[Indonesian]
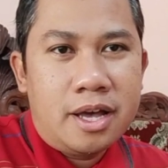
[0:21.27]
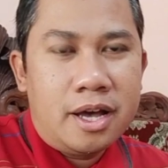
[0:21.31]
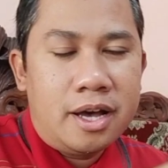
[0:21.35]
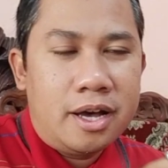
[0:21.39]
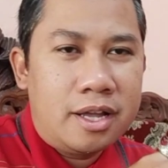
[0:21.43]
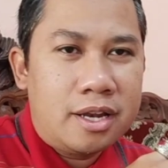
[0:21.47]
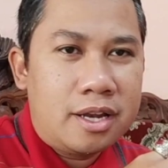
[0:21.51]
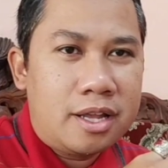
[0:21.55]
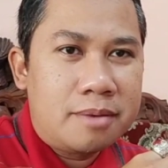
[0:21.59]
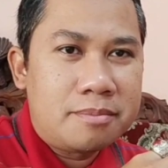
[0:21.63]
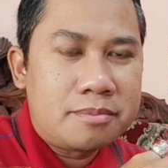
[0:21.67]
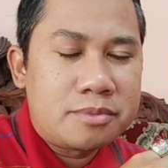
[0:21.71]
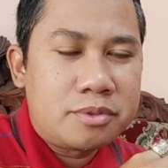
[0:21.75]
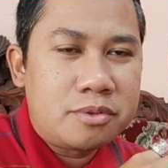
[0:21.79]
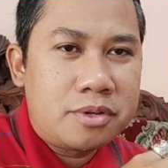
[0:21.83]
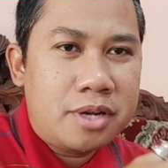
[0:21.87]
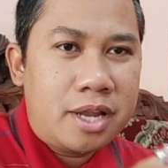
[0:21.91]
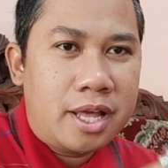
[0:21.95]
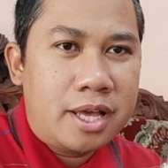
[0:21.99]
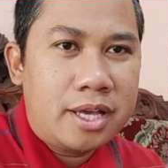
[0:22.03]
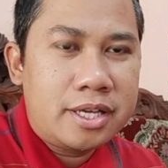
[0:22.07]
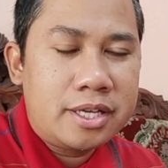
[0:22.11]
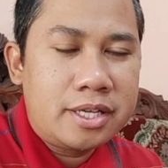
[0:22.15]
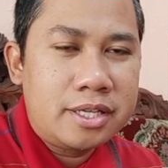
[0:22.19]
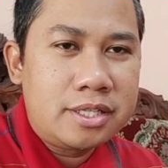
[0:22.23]

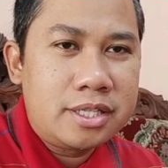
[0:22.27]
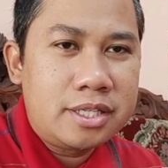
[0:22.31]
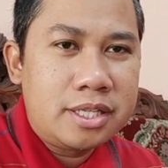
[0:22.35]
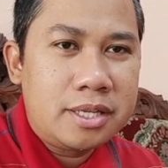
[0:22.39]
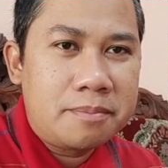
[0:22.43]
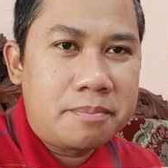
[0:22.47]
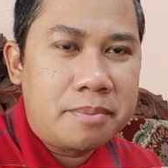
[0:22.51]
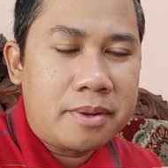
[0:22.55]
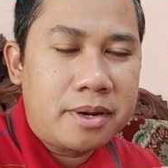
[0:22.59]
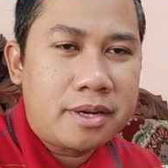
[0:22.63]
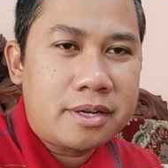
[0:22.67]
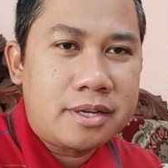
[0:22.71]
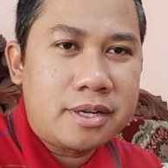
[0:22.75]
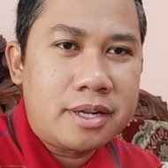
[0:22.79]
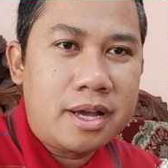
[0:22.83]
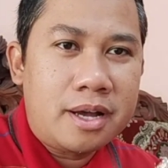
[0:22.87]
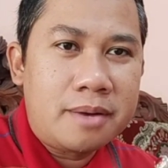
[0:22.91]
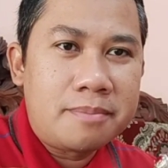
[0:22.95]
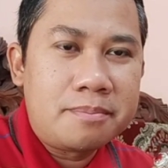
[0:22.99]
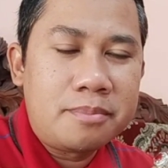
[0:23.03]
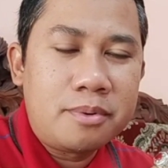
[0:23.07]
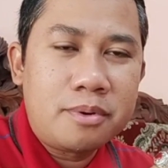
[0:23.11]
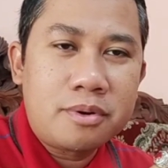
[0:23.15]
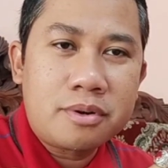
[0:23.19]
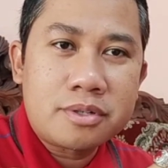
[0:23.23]
Alhamdulillah ini
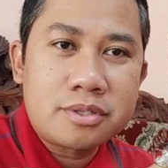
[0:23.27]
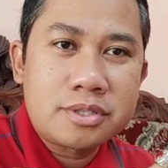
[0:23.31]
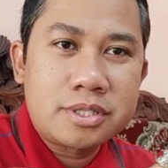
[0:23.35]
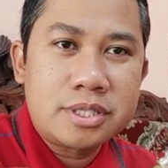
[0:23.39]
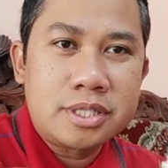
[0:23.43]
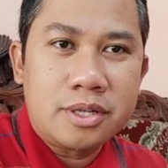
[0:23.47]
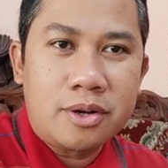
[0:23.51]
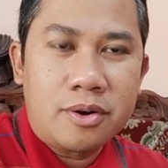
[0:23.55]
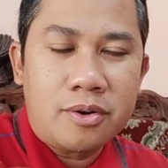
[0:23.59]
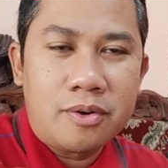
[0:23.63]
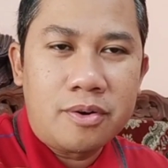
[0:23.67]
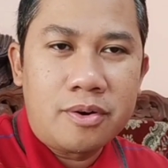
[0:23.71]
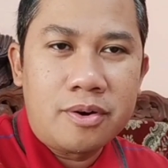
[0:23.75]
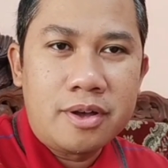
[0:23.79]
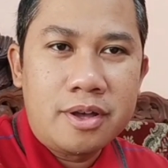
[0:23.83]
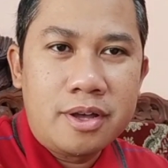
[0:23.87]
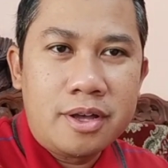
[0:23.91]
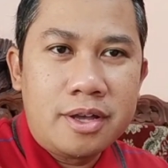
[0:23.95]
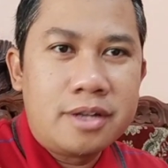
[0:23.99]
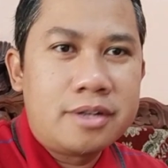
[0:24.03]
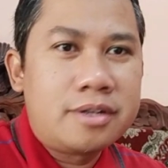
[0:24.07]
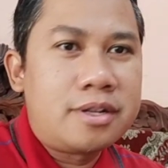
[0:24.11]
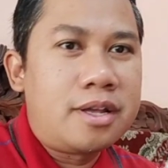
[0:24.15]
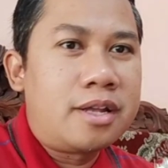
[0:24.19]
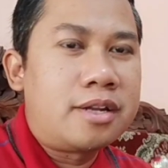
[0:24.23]
berdapur singo
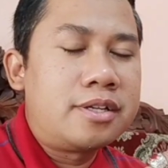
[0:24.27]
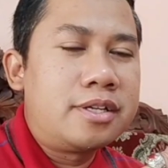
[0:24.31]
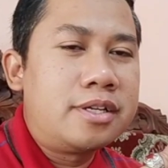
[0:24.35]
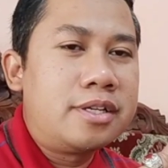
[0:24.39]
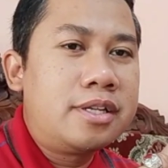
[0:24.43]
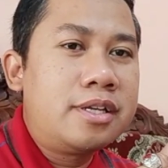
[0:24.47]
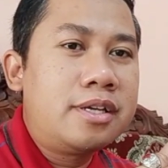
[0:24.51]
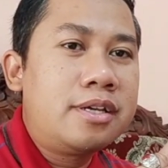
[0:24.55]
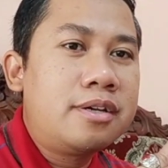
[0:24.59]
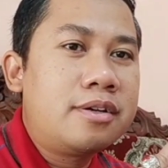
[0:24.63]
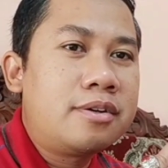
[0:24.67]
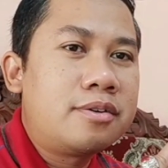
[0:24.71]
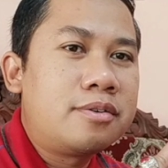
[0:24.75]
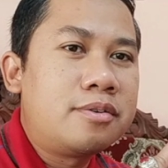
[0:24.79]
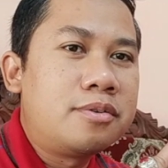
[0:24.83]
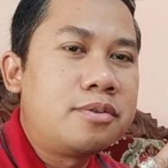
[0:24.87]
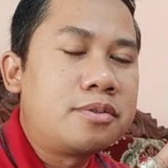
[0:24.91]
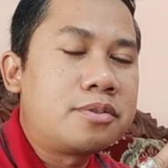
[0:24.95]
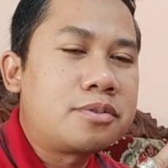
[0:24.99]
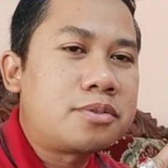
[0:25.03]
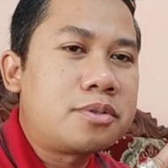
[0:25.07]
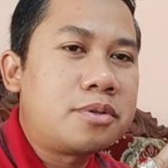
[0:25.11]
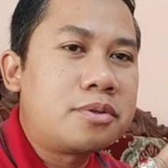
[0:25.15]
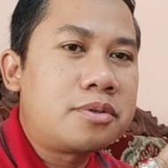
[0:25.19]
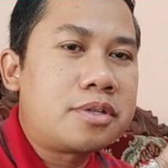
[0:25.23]
Dan ini
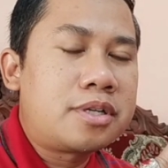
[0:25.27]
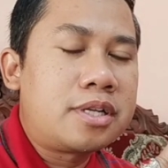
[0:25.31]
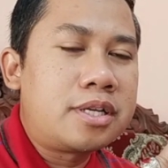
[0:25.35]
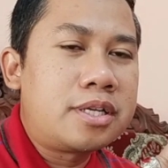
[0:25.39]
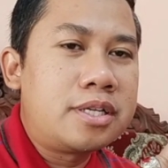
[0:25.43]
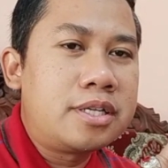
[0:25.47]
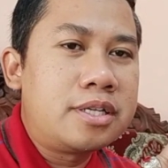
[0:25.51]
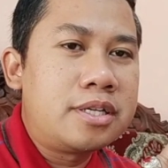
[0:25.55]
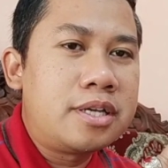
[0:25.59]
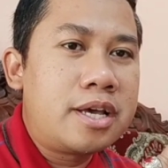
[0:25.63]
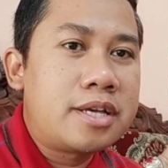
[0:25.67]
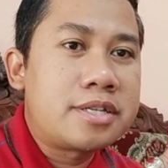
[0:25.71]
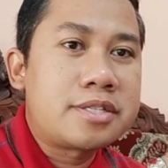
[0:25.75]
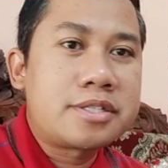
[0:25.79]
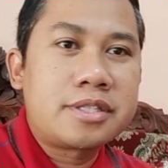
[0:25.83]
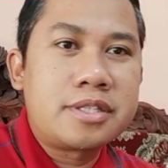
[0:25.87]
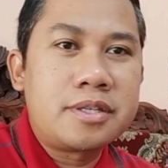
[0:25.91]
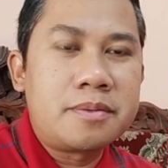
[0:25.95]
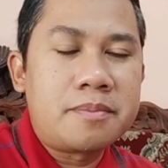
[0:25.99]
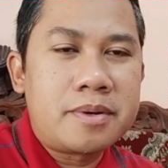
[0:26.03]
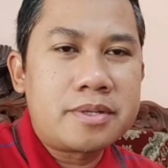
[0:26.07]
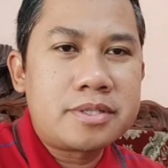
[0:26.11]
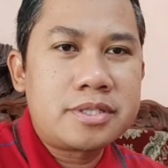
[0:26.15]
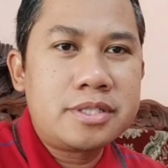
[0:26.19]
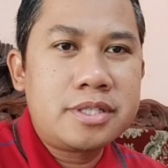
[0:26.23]
untuk di
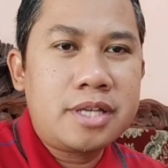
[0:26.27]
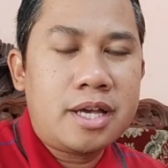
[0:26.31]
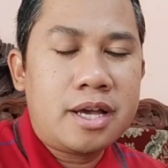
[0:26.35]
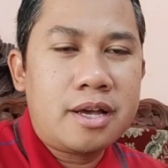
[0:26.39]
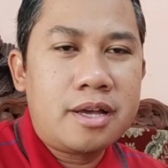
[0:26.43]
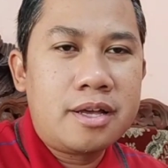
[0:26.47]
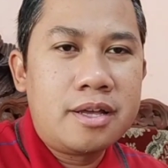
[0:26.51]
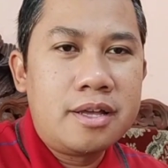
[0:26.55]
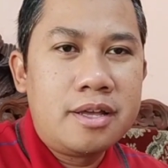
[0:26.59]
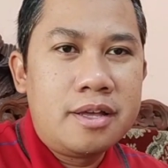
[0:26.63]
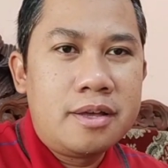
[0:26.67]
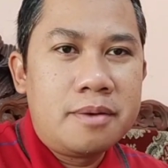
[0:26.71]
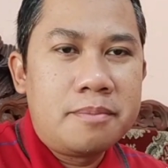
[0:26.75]
estimasinya